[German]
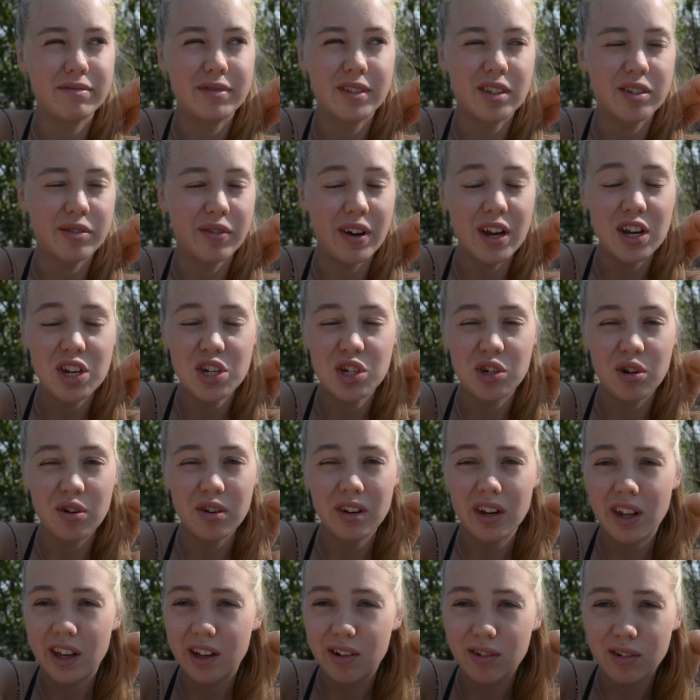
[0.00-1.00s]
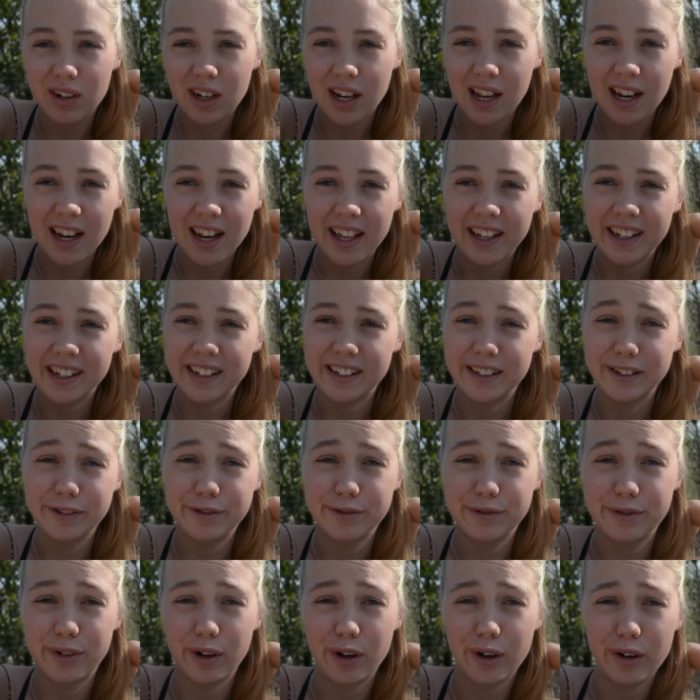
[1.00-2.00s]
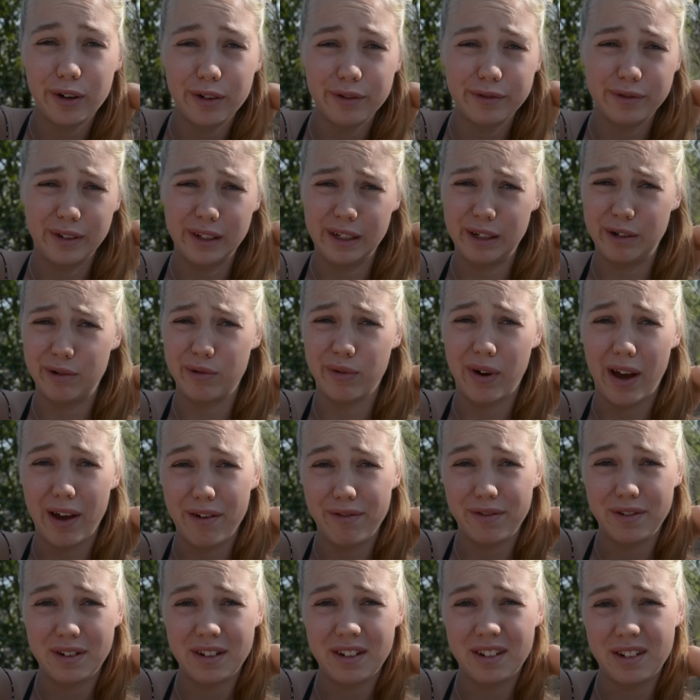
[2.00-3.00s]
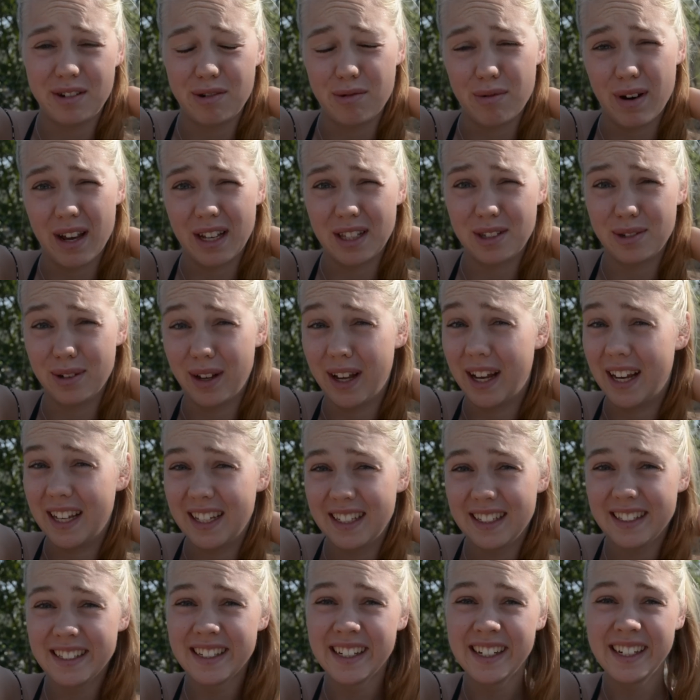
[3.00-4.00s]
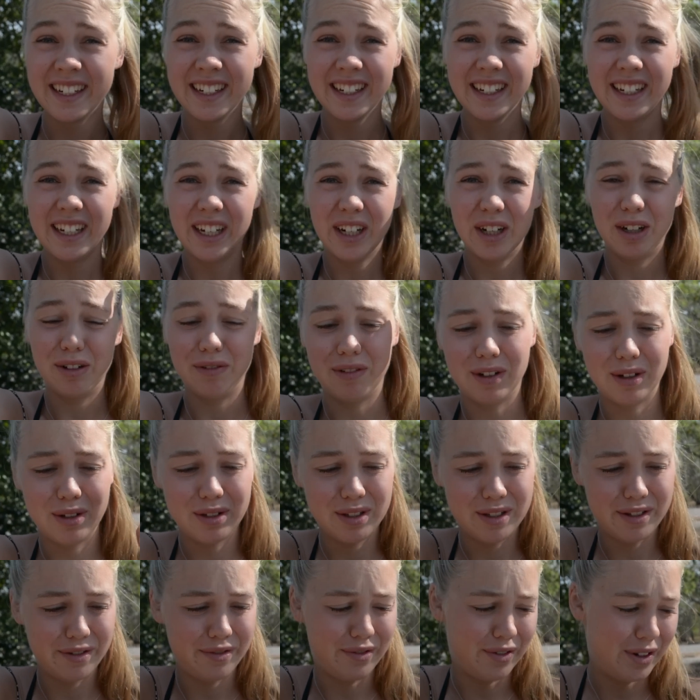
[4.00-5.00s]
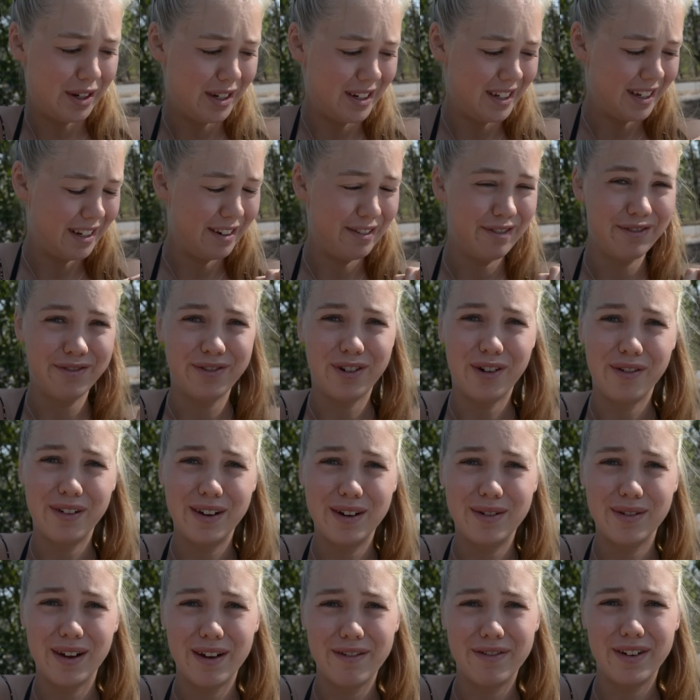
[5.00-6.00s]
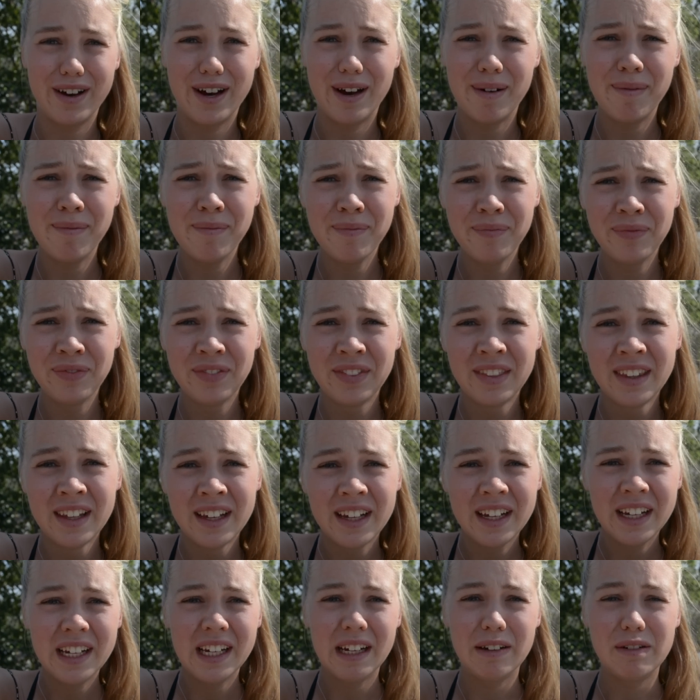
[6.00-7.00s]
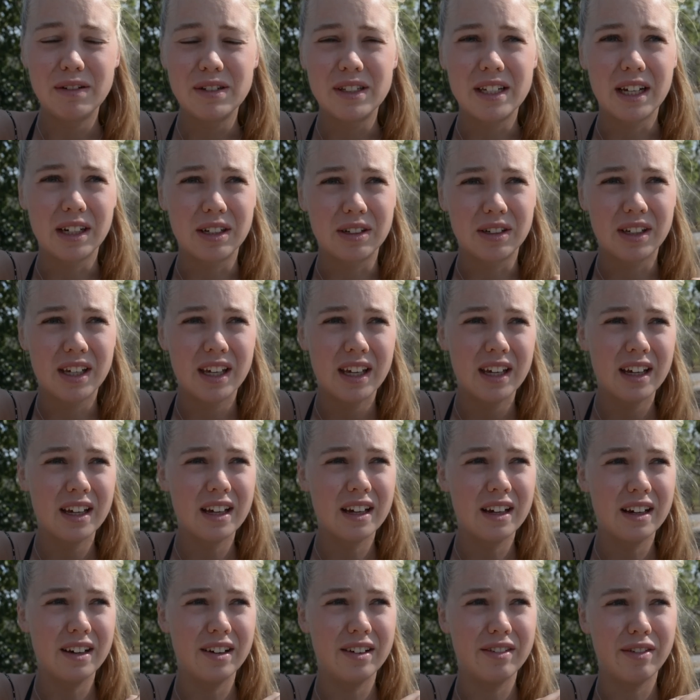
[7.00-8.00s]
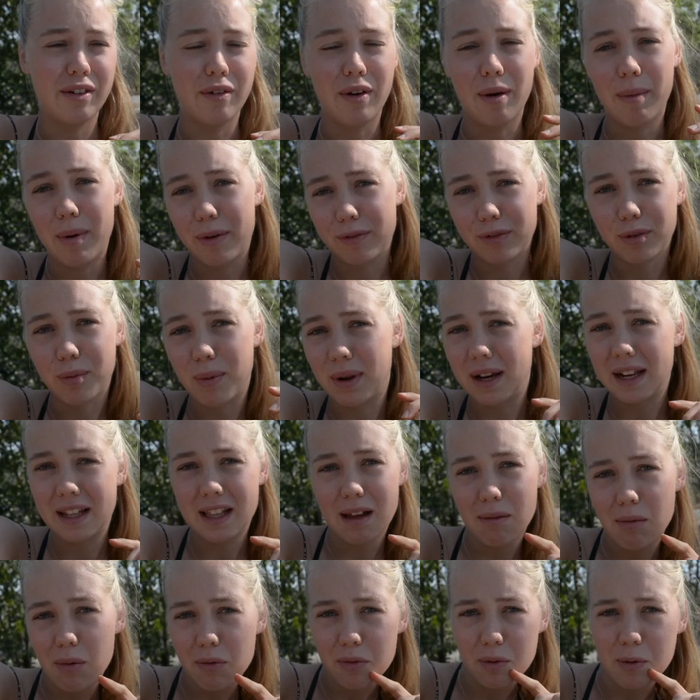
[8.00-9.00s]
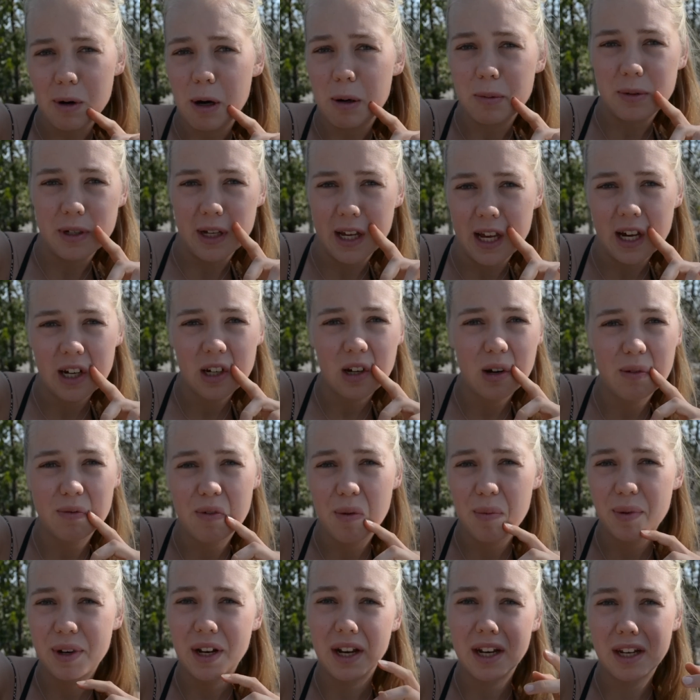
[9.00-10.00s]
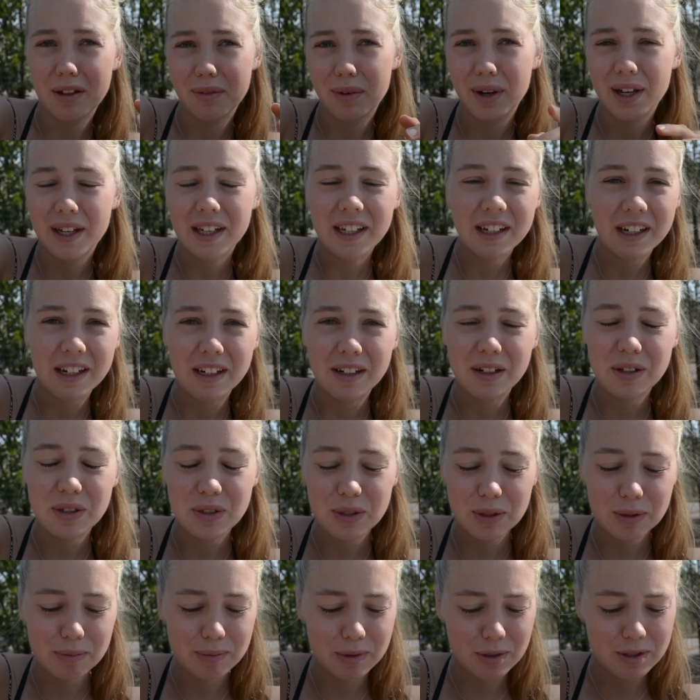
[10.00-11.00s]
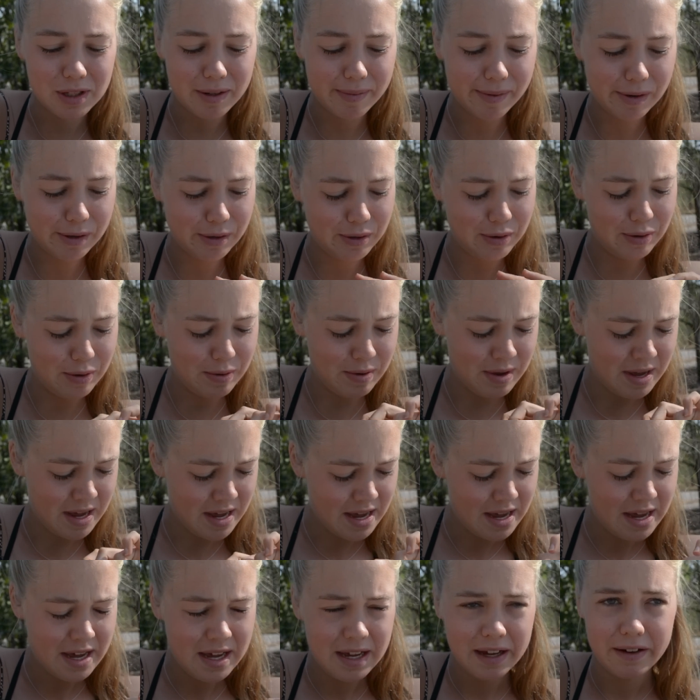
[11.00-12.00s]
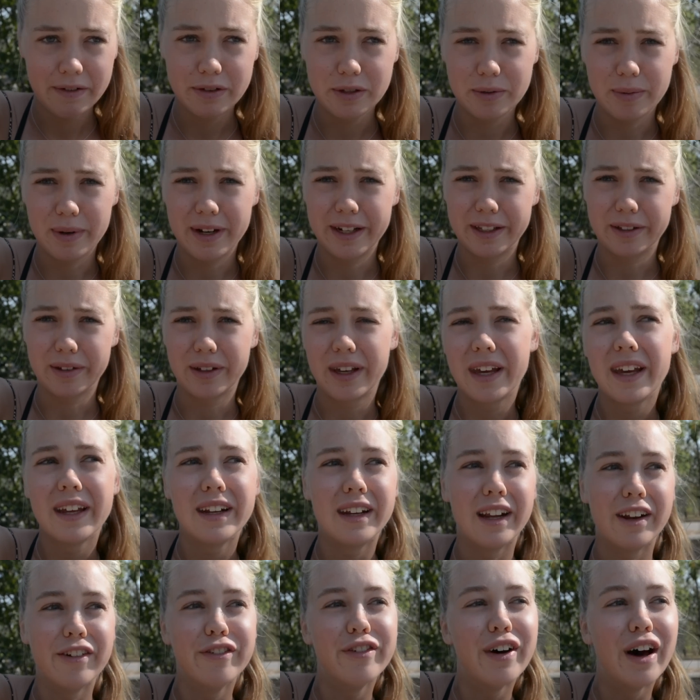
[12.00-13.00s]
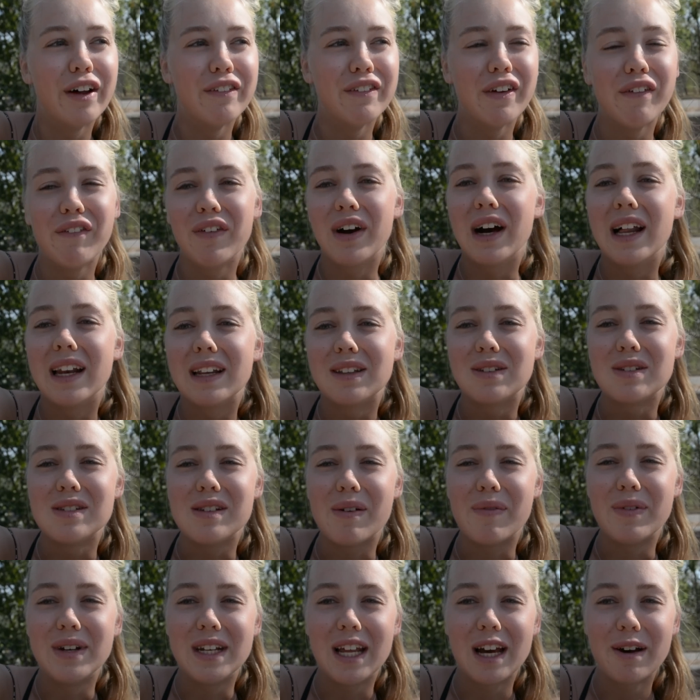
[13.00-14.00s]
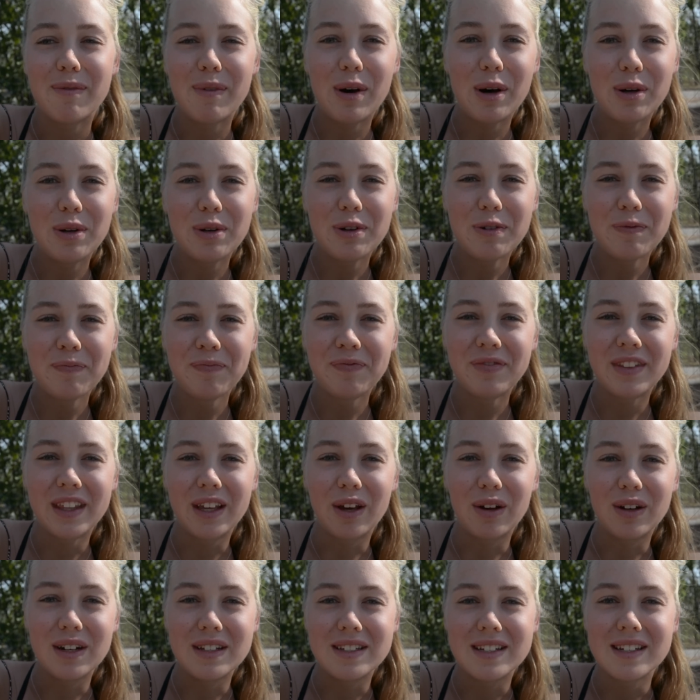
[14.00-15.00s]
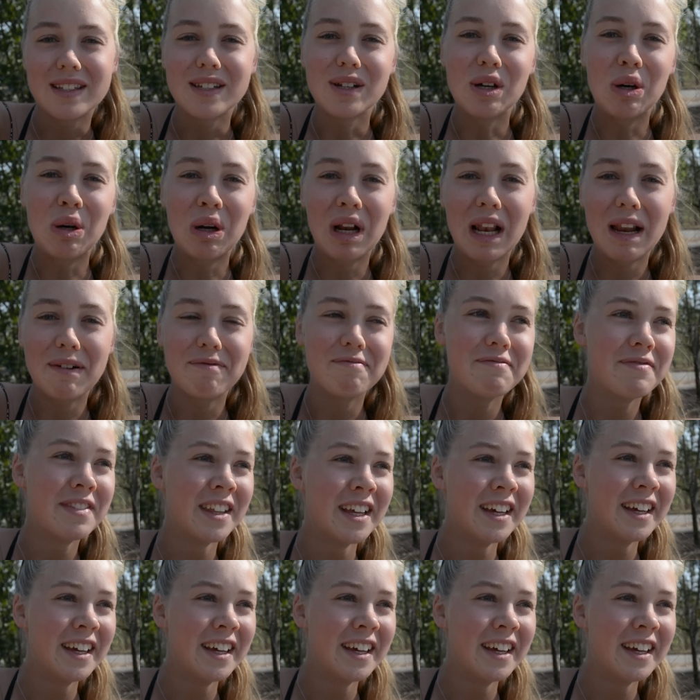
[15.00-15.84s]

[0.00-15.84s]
zweistündig oder längeren Four-Wheel-Drive-Track zu erreichen. Und weil unsere Freunde einen Four-Wheel-Drive haben, haben die gesagt, okay, weil wir am Anfang überlegt haben, ob wir überhaupt hierher kommen, wenn man da nicht mal hin kann und so mit unserem Auto. Und Uns überlegt, okay, dann fahren wir einfach alle zusammen in deren Auto. Die können die Sitze hochklappen.